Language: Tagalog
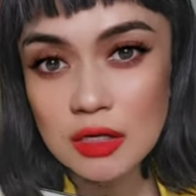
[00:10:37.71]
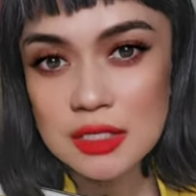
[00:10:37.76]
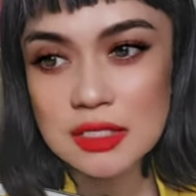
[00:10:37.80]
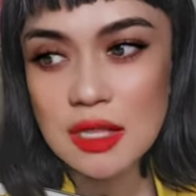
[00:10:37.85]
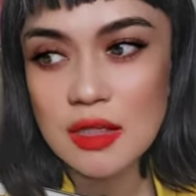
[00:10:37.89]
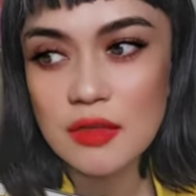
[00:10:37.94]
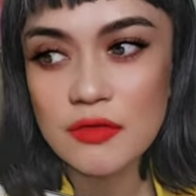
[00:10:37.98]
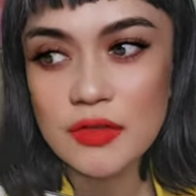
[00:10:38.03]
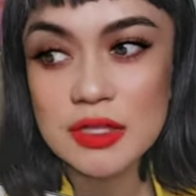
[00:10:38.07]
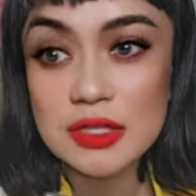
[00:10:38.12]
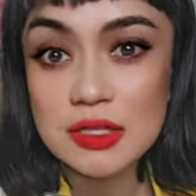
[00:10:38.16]

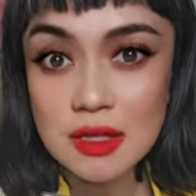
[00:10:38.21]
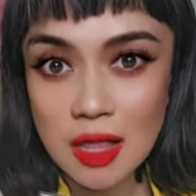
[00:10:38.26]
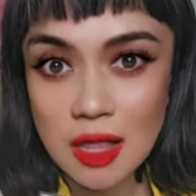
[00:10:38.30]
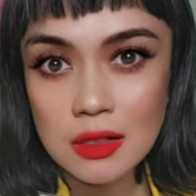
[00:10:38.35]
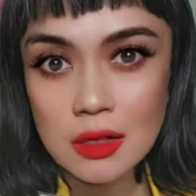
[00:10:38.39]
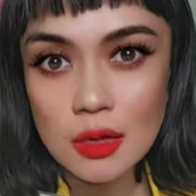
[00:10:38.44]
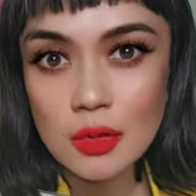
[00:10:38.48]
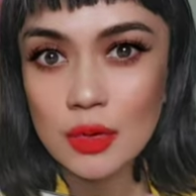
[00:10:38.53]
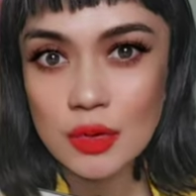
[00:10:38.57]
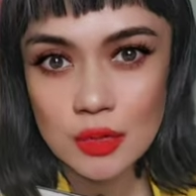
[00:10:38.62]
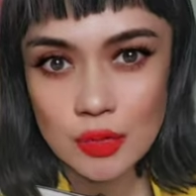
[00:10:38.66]
Kasi if it's
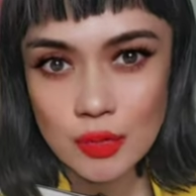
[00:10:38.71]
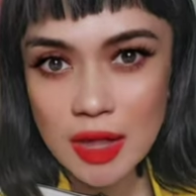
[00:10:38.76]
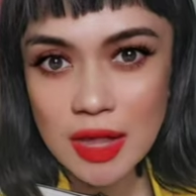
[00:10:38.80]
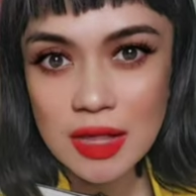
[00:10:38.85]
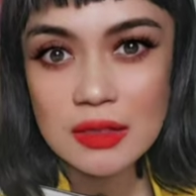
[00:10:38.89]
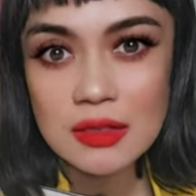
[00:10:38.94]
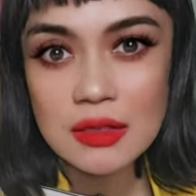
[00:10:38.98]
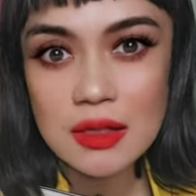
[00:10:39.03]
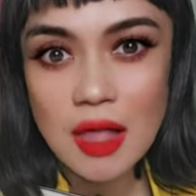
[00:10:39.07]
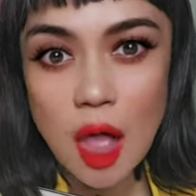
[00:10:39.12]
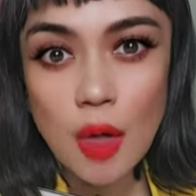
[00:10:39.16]
yellow or
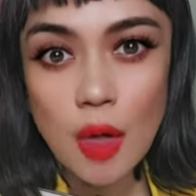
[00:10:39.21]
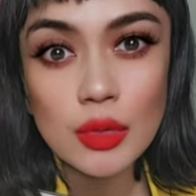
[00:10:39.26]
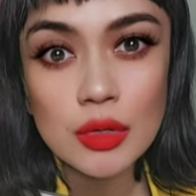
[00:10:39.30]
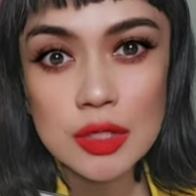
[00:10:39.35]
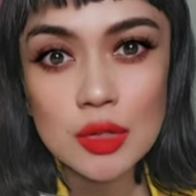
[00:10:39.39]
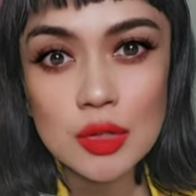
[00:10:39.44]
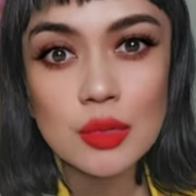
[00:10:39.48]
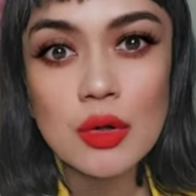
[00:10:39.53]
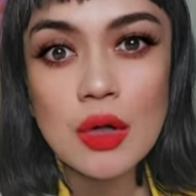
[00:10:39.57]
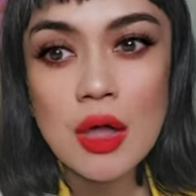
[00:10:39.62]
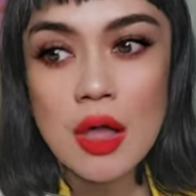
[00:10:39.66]
red, how will
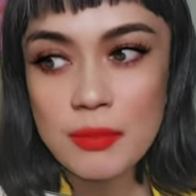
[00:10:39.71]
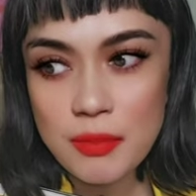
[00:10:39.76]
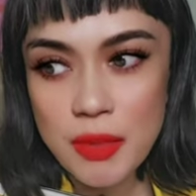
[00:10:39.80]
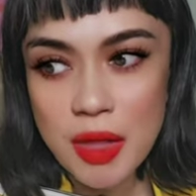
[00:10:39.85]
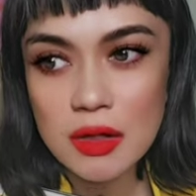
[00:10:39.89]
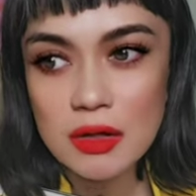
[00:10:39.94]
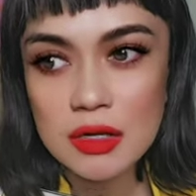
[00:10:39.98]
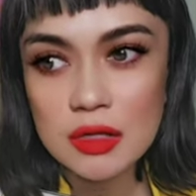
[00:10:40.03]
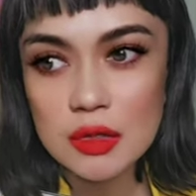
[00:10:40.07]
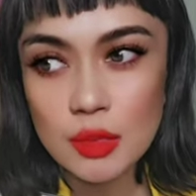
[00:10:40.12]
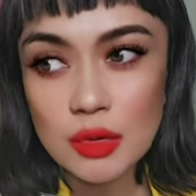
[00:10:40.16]
you
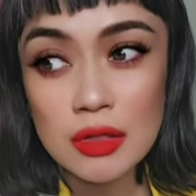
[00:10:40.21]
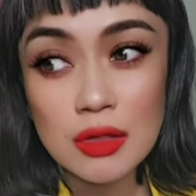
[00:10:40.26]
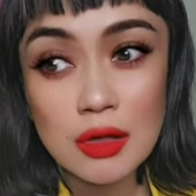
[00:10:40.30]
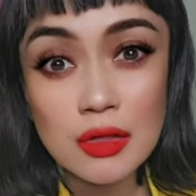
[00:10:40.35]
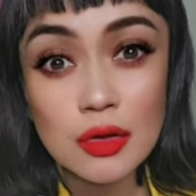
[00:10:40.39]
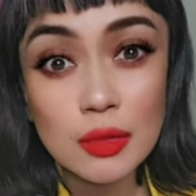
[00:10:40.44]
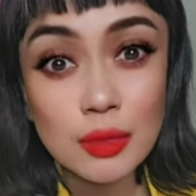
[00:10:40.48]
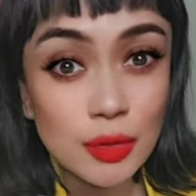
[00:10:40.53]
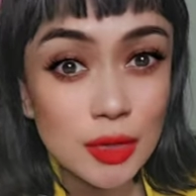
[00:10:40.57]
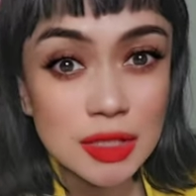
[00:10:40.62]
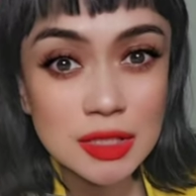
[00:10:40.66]
pair it with
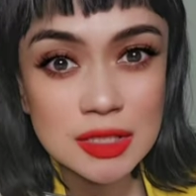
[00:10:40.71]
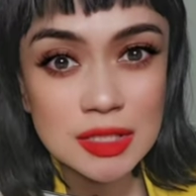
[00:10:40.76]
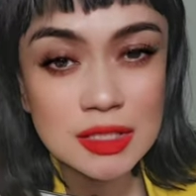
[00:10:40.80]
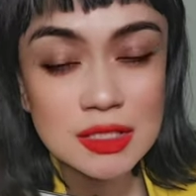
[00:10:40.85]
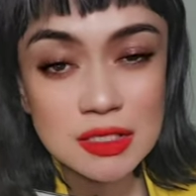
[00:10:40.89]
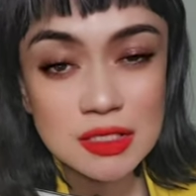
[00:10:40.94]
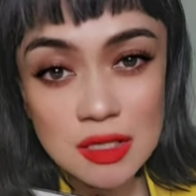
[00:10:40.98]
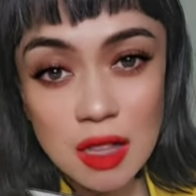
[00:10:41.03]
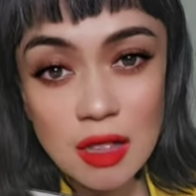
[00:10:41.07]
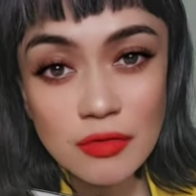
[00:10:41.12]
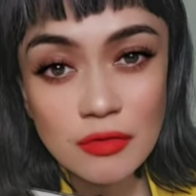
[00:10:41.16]
other printed
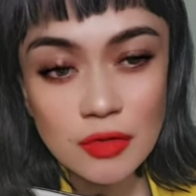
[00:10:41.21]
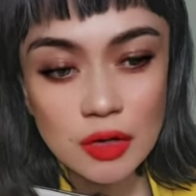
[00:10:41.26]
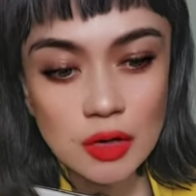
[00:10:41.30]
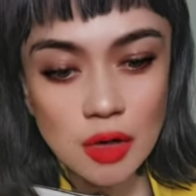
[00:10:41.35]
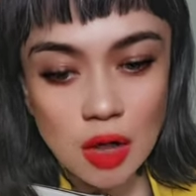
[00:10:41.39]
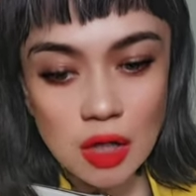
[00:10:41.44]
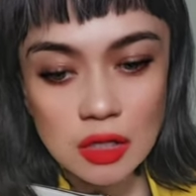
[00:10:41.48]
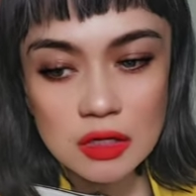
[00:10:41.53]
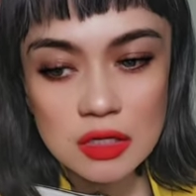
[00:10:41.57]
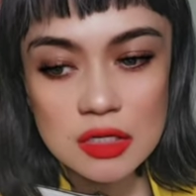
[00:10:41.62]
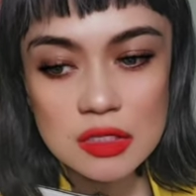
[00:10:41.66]
stuff or
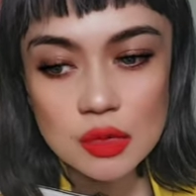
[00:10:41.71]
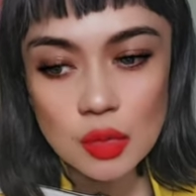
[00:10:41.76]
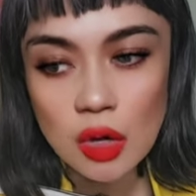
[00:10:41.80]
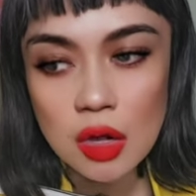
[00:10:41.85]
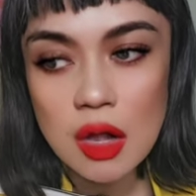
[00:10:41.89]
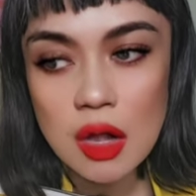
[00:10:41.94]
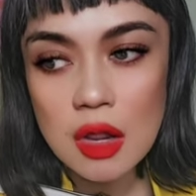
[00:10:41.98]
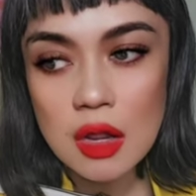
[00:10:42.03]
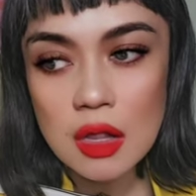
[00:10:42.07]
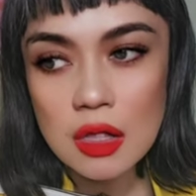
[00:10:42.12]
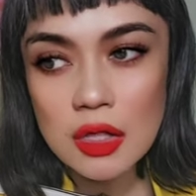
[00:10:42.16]
colors or,
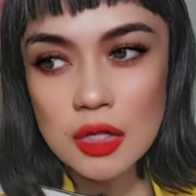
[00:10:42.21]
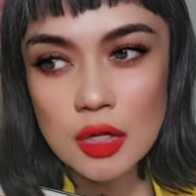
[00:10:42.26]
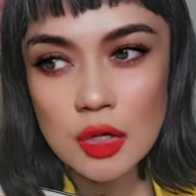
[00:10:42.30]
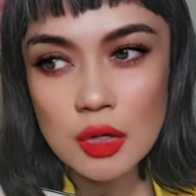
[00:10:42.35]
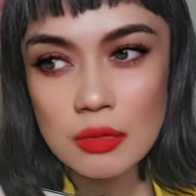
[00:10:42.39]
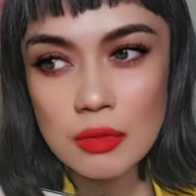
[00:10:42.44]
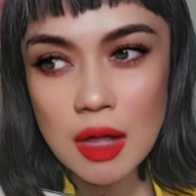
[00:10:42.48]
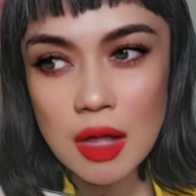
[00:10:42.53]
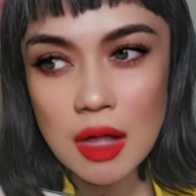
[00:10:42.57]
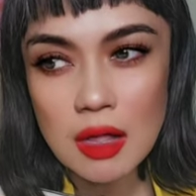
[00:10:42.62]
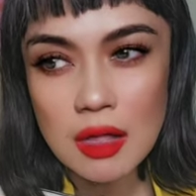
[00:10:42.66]
you
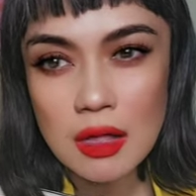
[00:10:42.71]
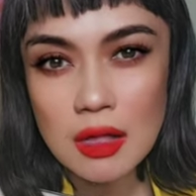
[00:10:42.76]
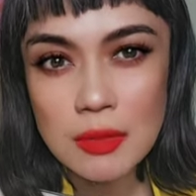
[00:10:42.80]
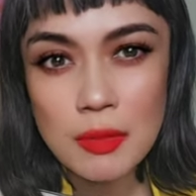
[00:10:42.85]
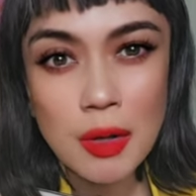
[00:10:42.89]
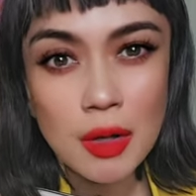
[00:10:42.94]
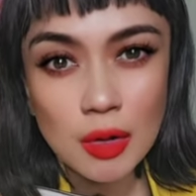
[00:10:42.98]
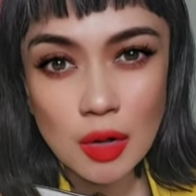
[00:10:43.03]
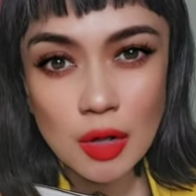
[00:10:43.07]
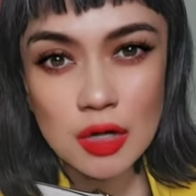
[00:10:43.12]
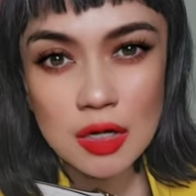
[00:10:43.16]
know, mga
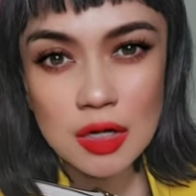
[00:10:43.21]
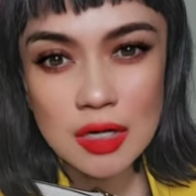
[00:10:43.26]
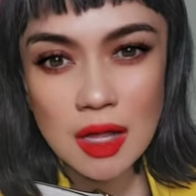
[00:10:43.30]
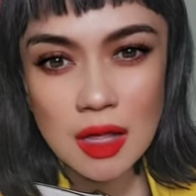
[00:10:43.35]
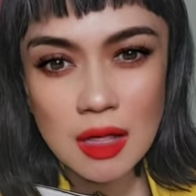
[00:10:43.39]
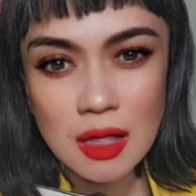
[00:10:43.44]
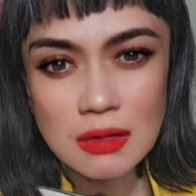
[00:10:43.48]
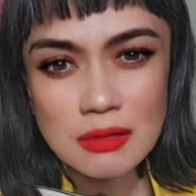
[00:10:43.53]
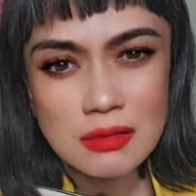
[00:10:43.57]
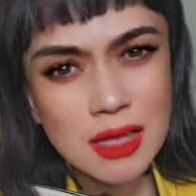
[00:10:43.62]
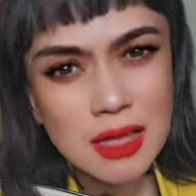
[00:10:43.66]
ibang color
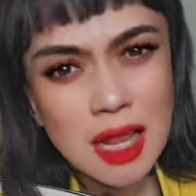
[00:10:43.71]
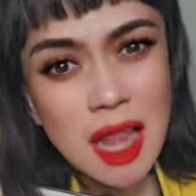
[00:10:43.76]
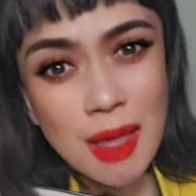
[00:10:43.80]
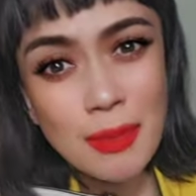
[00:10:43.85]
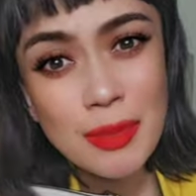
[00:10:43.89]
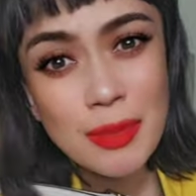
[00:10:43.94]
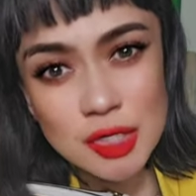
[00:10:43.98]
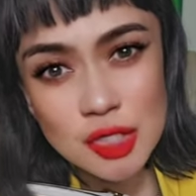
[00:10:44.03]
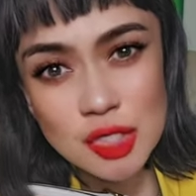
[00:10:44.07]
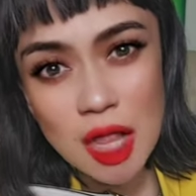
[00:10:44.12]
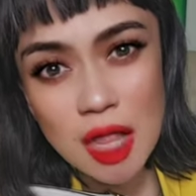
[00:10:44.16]
na
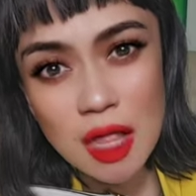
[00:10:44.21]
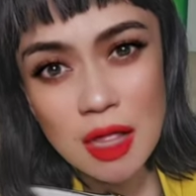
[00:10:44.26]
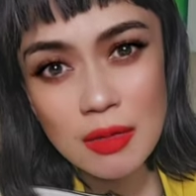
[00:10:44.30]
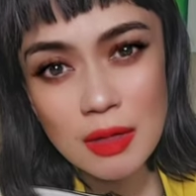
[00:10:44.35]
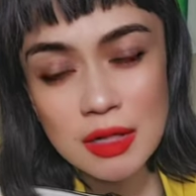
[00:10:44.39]
lalaban siya.